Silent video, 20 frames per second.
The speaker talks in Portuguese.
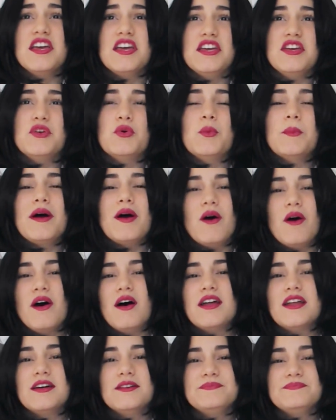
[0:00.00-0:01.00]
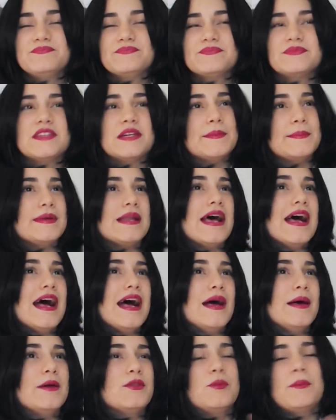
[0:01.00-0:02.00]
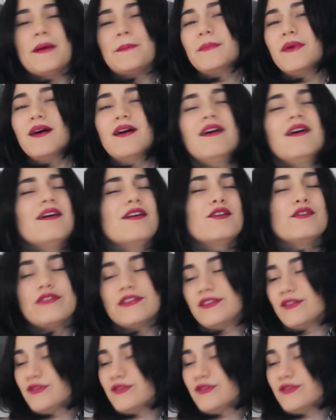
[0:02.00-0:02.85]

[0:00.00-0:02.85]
e uma hora pra tomar banho, fazer